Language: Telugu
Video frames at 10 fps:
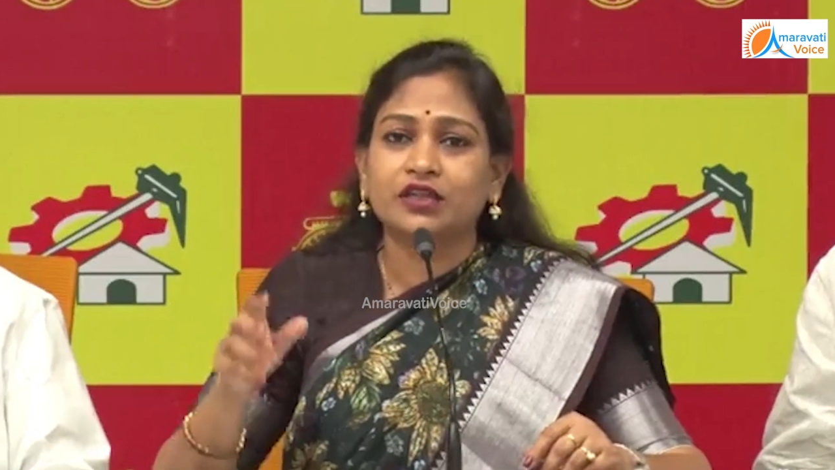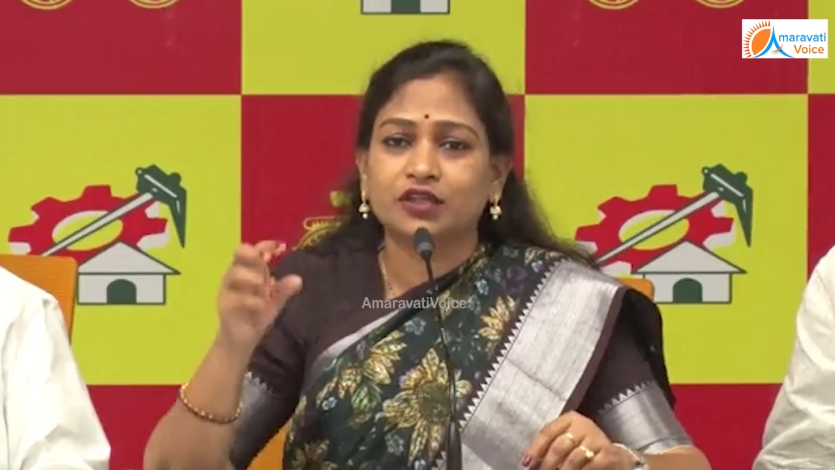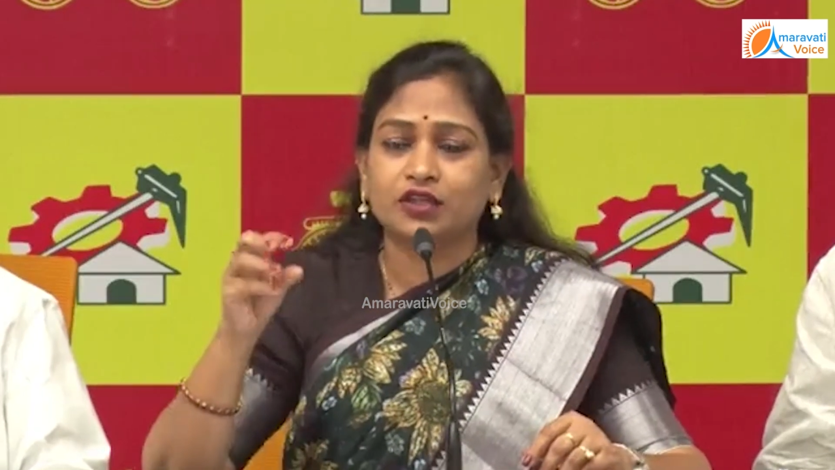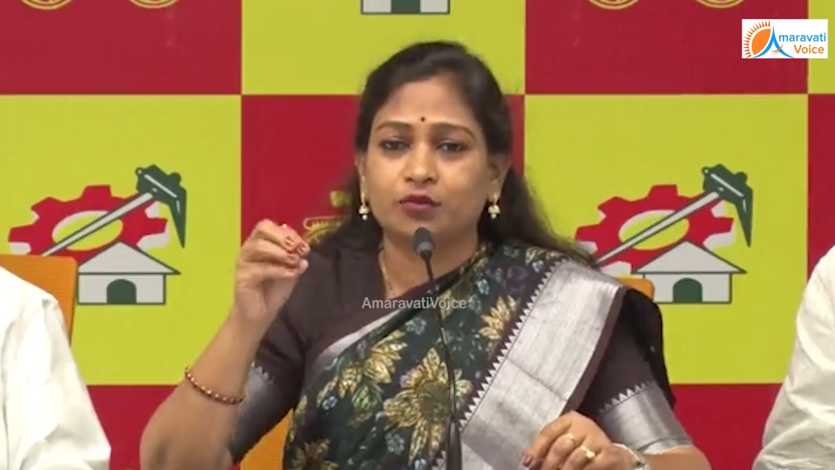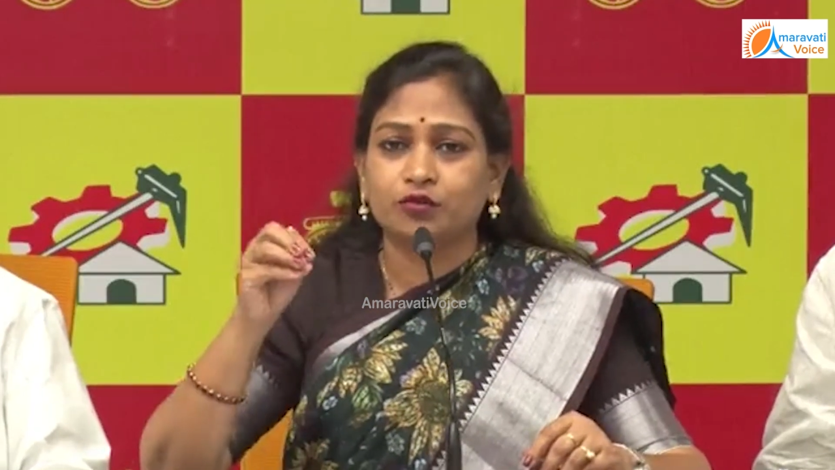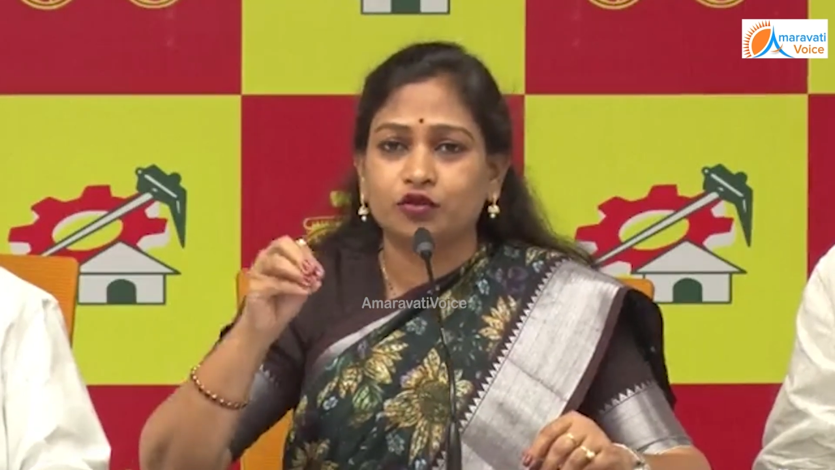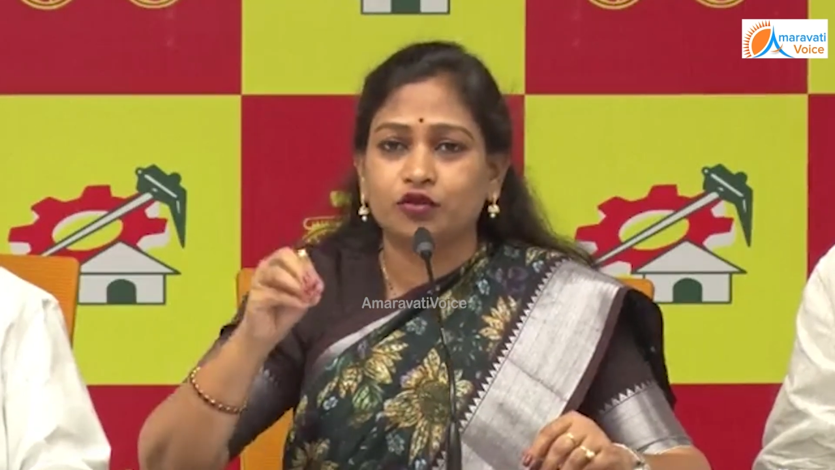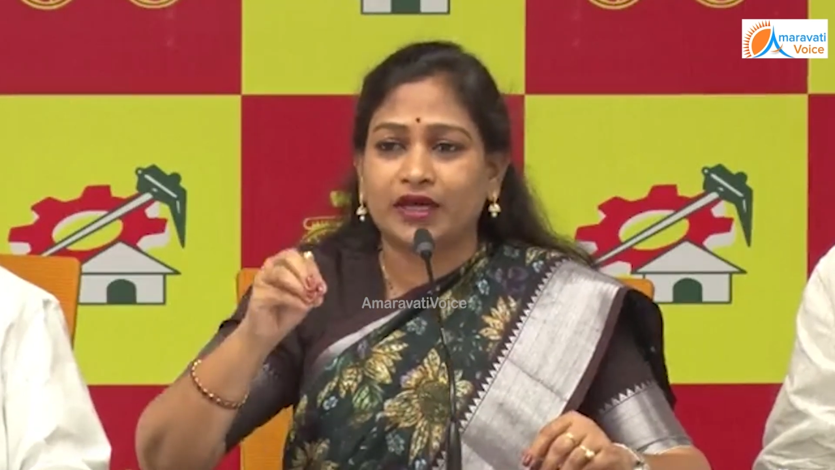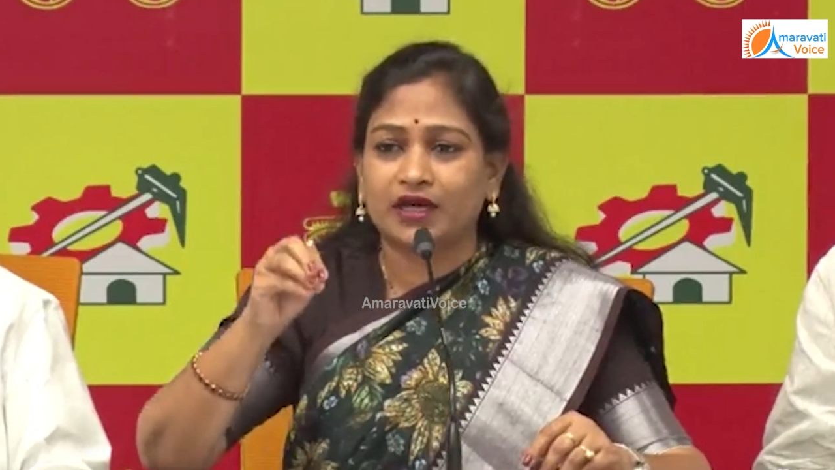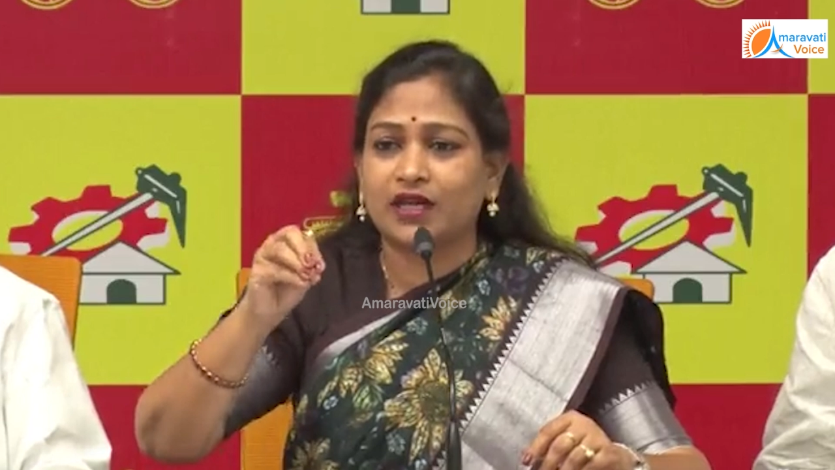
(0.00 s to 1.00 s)
ఇంతకు
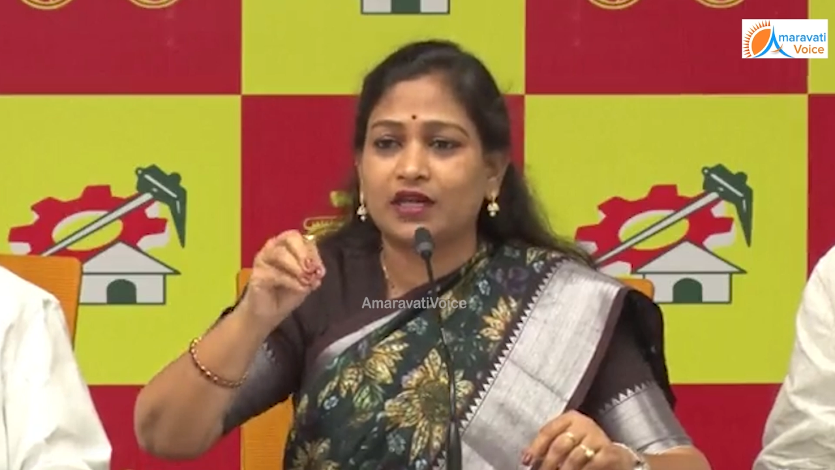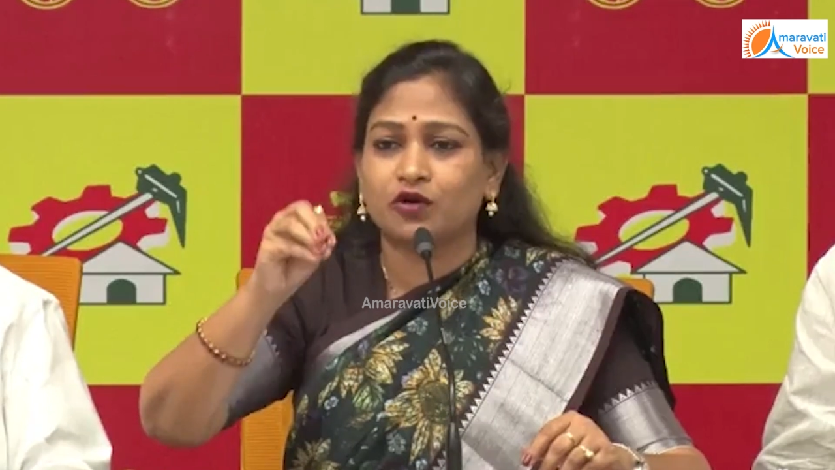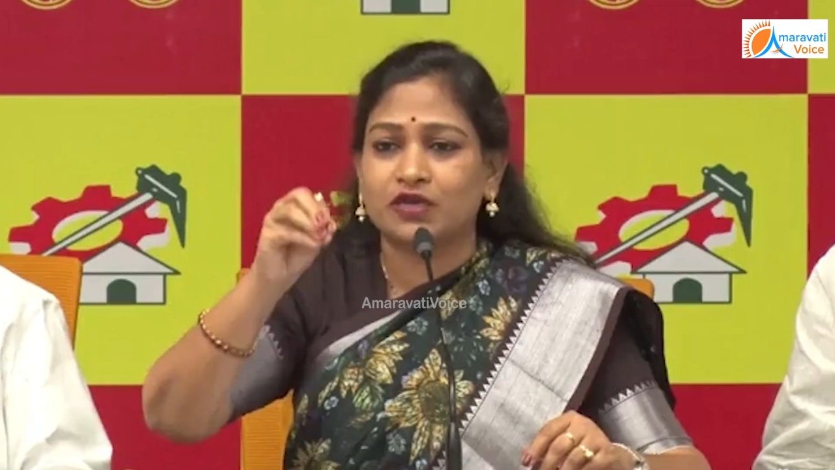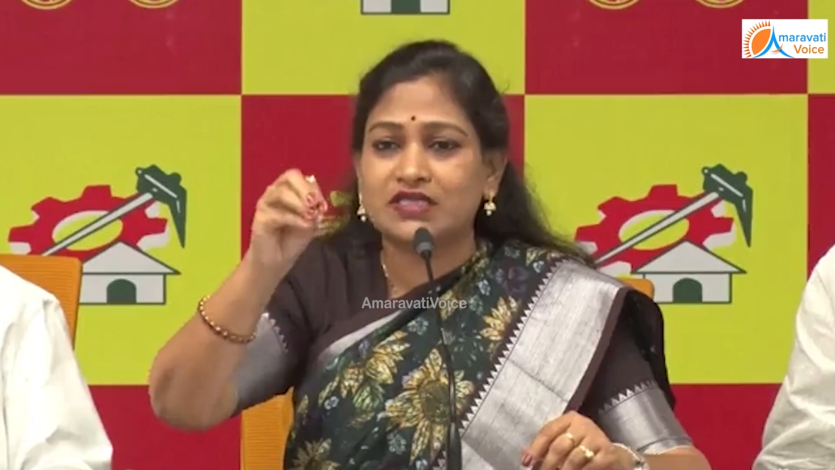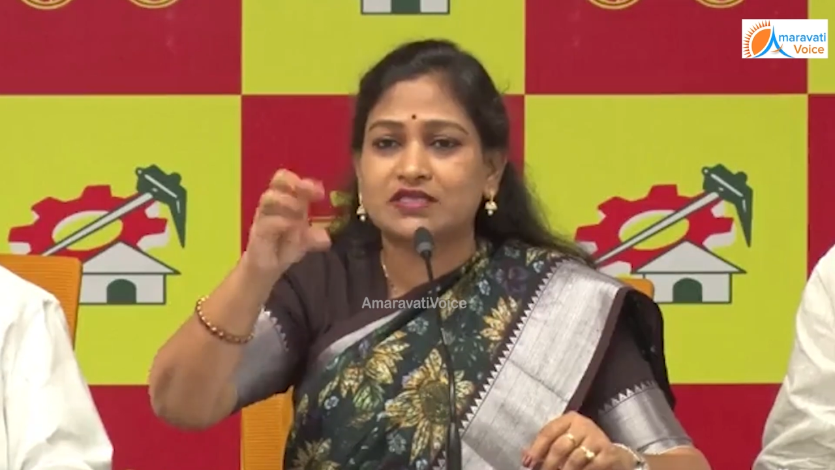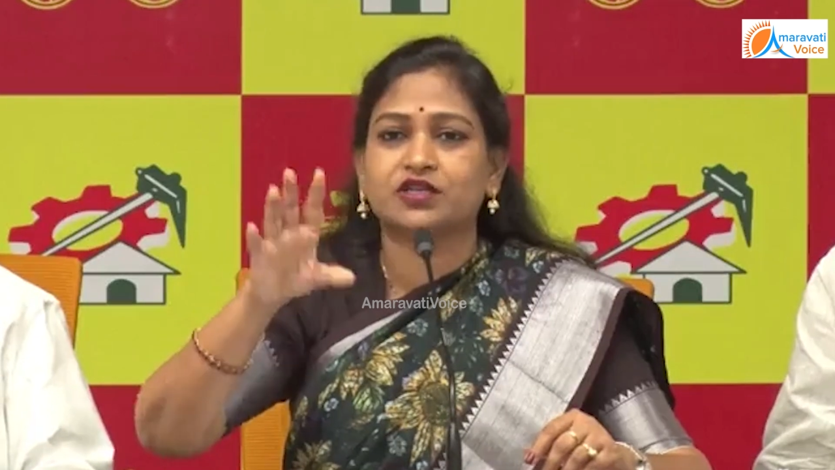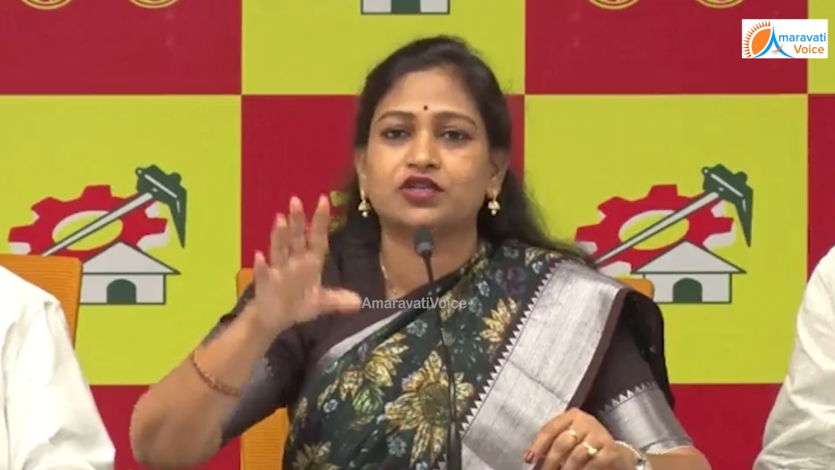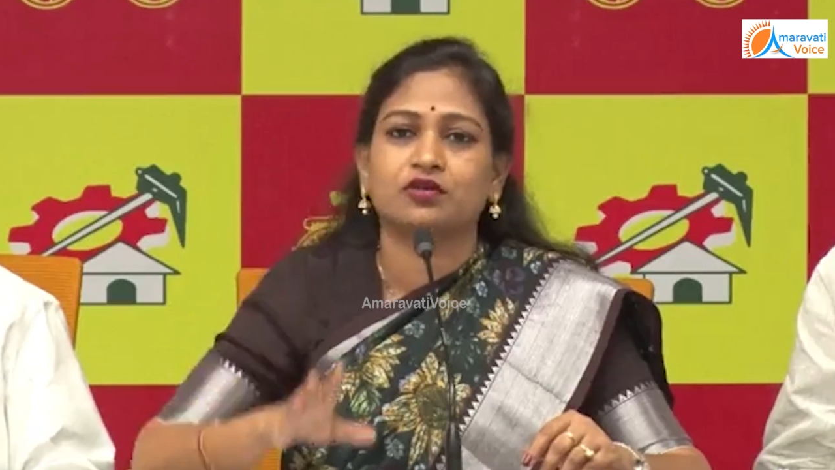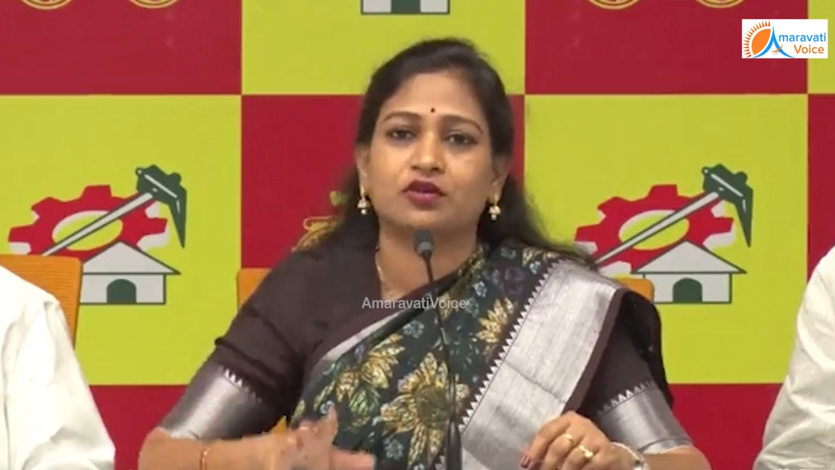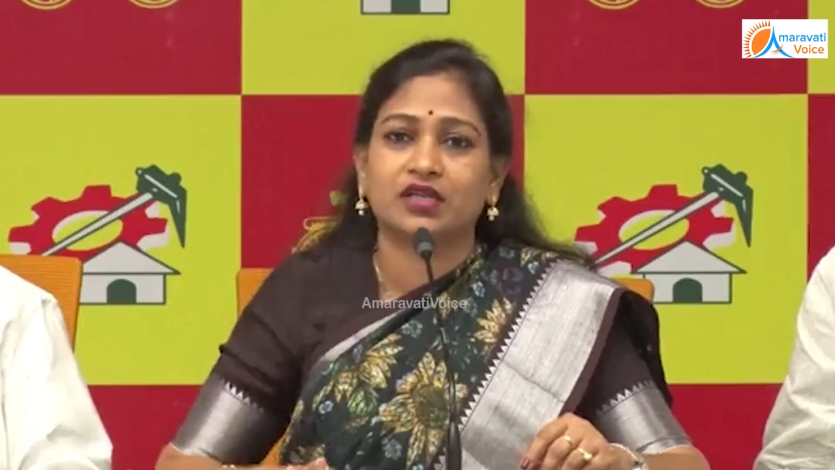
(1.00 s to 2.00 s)
ముందు ఎక్కడైనా ఒక
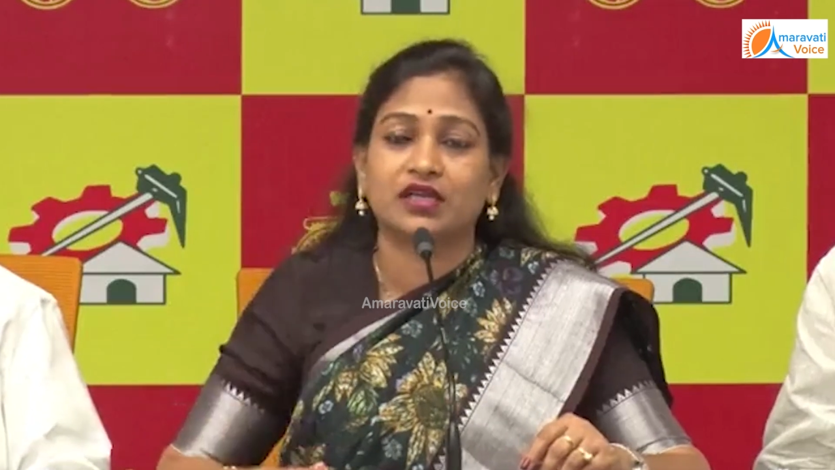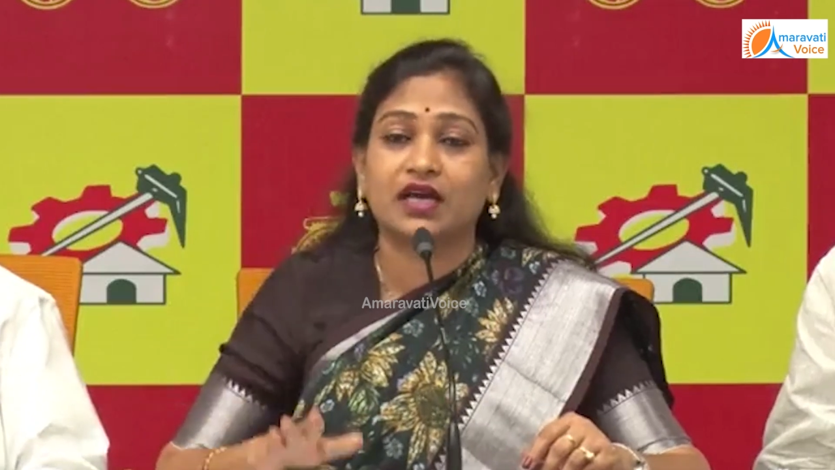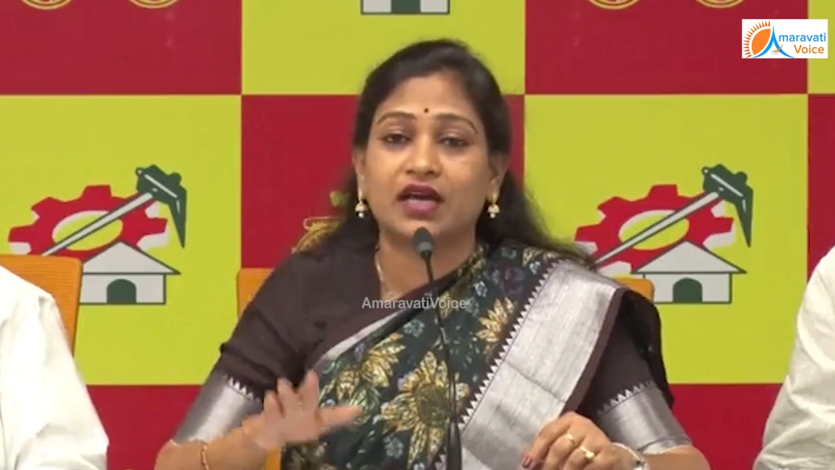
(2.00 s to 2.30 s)
రిస్ట్రిక్షన్ ఉండేది